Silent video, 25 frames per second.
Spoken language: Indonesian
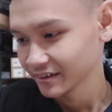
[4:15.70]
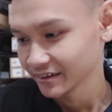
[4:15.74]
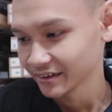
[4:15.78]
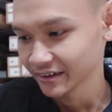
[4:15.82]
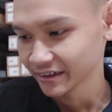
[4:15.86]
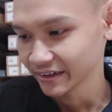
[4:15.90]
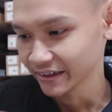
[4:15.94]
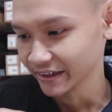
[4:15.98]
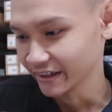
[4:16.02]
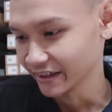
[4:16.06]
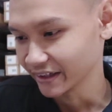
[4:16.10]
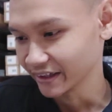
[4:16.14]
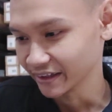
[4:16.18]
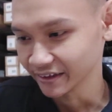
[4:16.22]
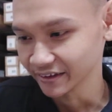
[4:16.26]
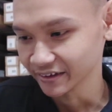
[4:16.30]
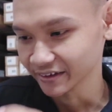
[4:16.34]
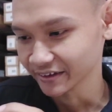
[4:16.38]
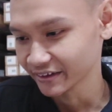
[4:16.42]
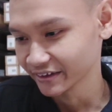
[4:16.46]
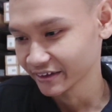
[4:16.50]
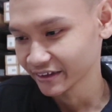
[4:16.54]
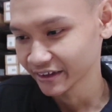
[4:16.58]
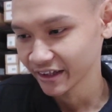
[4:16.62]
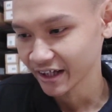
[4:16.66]
nah
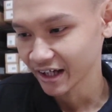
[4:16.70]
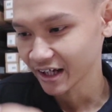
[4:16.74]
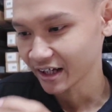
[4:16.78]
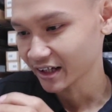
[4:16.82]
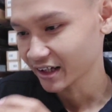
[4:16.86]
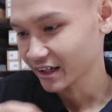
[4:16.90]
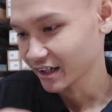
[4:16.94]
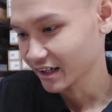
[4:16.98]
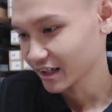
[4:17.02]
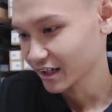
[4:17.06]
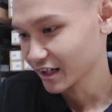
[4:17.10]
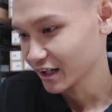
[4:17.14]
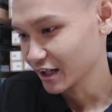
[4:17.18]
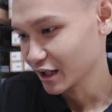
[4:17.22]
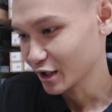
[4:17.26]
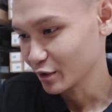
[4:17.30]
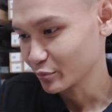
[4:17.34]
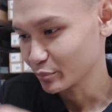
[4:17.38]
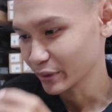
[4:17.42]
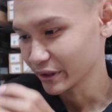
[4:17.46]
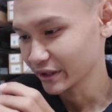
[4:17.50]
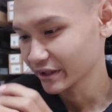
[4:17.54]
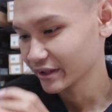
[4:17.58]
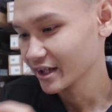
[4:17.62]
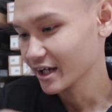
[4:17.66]
ini agak
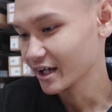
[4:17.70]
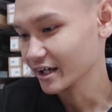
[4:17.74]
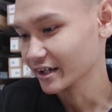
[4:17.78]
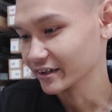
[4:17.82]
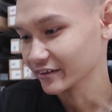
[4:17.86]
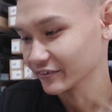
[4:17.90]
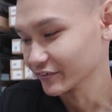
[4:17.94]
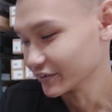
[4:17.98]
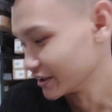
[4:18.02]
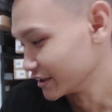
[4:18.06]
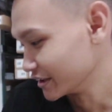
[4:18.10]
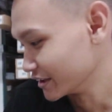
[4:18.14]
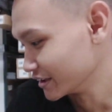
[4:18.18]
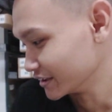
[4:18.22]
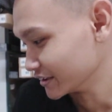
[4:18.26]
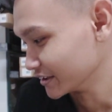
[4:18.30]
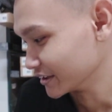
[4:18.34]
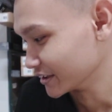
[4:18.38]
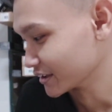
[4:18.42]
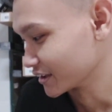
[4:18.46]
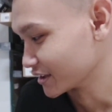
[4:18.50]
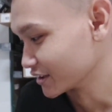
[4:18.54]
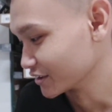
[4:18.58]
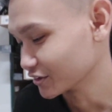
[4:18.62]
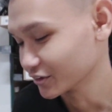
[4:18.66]
beda gitu
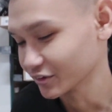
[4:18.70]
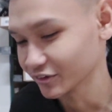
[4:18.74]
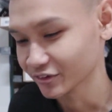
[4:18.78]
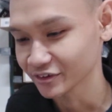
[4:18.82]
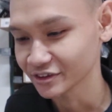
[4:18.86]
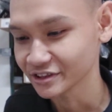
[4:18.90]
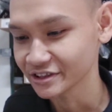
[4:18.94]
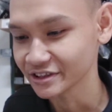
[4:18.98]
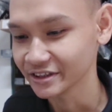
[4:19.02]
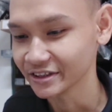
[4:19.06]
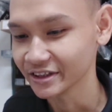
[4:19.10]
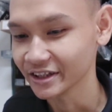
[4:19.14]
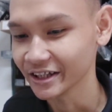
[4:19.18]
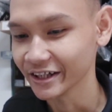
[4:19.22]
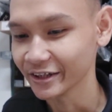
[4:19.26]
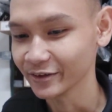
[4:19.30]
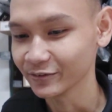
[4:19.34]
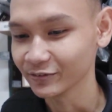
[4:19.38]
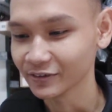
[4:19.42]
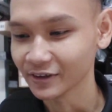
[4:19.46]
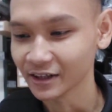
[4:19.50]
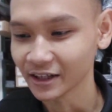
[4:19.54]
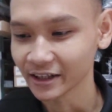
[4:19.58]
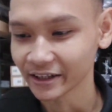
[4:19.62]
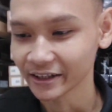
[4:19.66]
handlenya kalau si
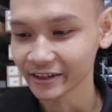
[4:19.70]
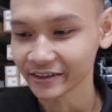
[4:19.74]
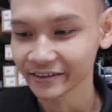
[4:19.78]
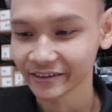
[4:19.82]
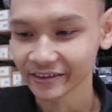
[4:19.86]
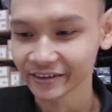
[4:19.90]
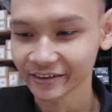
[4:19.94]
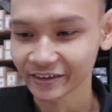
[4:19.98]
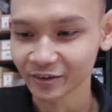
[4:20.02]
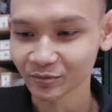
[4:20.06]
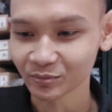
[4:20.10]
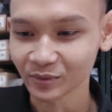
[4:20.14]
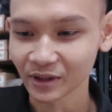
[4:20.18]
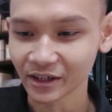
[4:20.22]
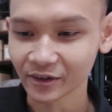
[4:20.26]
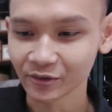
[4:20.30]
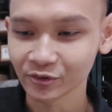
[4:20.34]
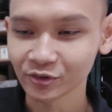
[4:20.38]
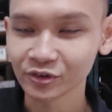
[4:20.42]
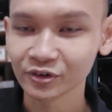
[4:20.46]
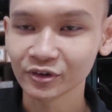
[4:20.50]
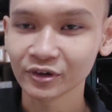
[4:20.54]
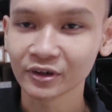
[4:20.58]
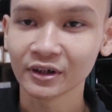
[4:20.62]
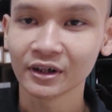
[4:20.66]
Daiwa GT
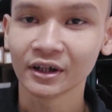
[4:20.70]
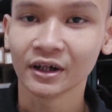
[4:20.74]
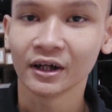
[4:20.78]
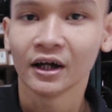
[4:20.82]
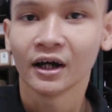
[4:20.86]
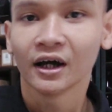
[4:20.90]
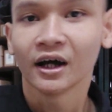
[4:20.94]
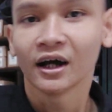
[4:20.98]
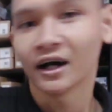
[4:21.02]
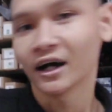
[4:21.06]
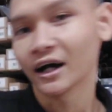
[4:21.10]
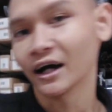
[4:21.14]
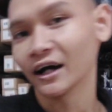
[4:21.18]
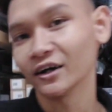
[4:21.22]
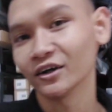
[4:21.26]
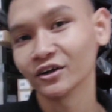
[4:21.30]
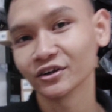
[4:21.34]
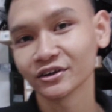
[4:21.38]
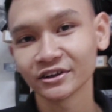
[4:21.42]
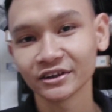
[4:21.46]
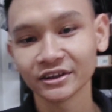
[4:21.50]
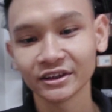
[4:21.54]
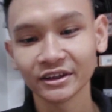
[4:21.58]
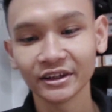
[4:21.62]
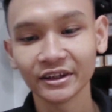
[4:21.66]
terbaru kalau
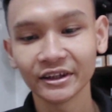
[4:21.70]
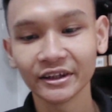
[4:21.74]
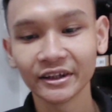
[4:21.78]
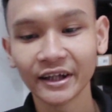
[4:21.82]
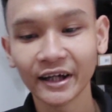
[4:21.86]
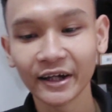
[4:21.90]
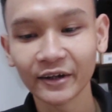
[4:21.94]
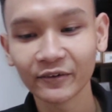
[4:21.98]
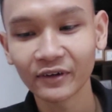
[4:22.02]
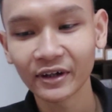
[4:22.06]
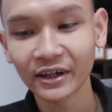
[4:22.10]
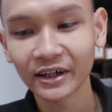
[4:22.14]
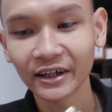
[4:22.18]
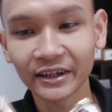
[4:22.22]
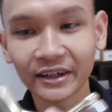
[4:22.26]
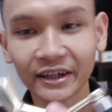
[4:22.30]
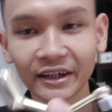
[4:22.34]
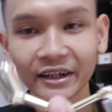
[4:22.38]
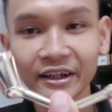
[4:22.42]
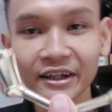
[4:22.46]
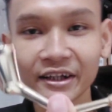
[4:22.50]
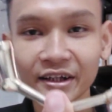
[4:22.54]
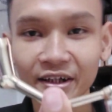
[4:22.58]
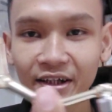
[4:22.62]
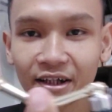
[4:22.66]
si Daiwa
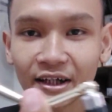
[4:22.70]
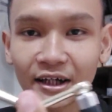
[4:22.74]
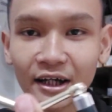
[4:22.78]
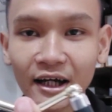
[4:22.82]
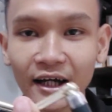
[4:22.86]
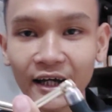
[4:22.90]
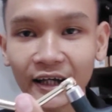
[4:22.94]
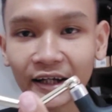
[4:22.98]
GT ini dia